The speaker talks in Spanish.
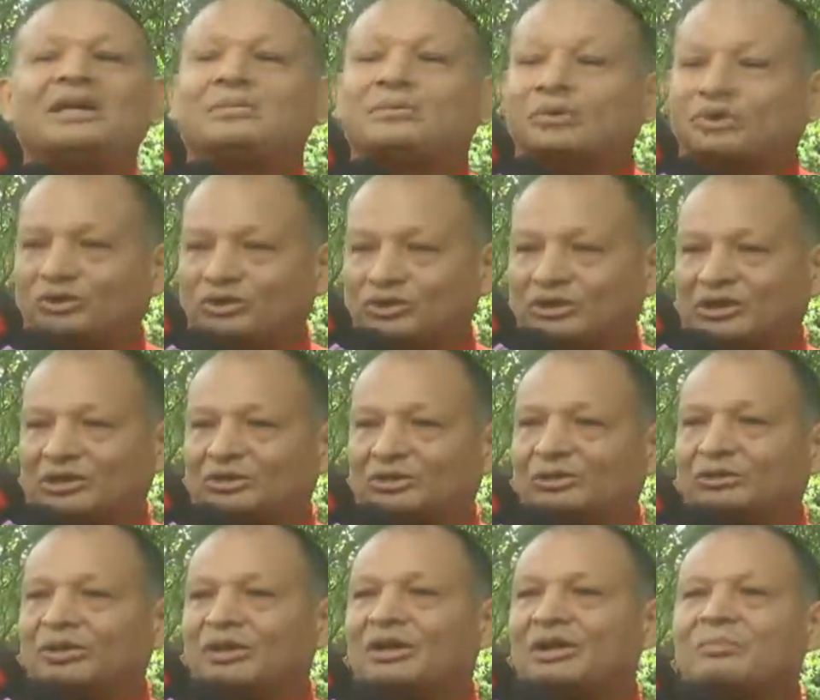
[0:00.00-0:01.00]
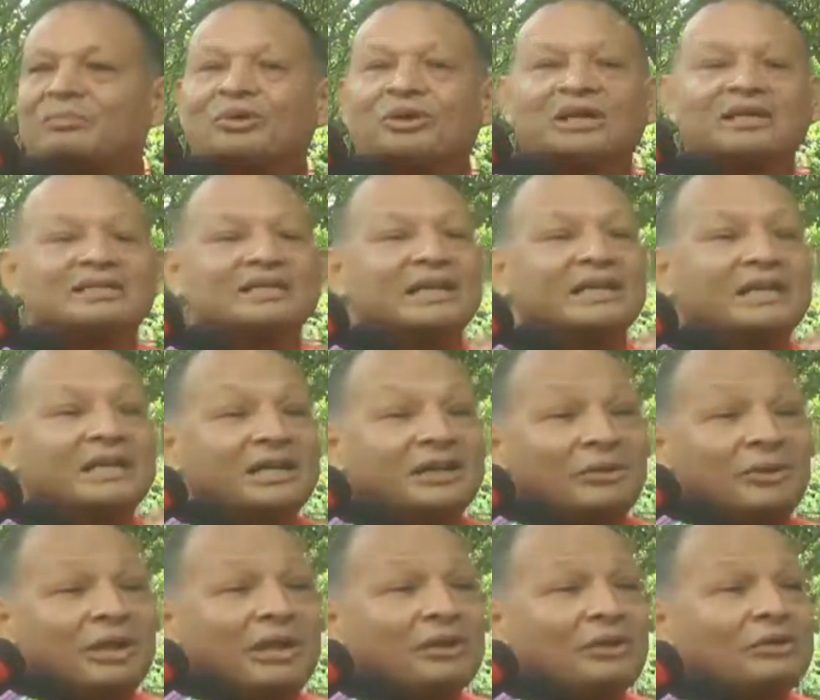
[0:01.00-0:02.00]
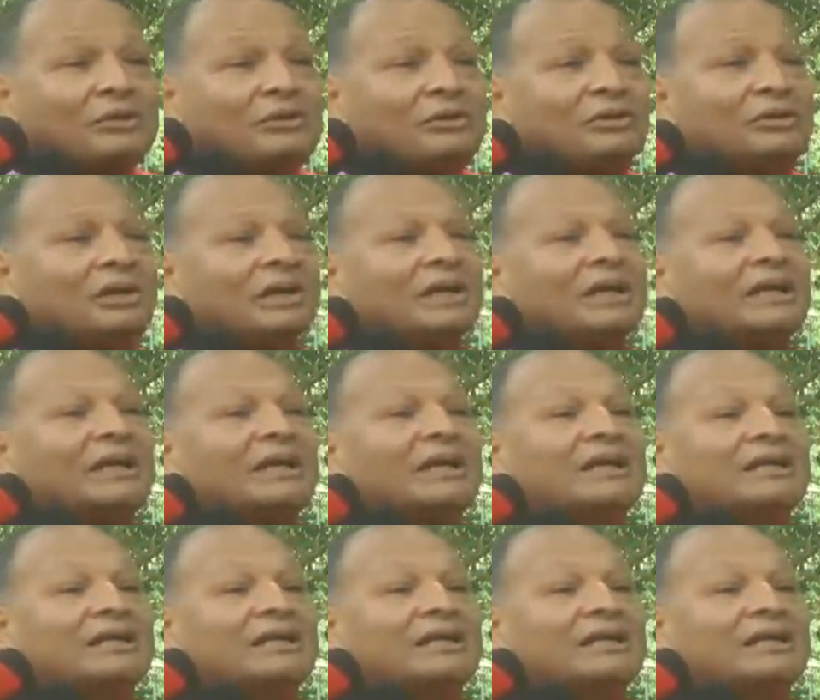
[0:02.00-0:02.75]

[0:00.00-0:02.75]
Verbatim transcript: vivos, ¿no es cierto? Porque se inscribieron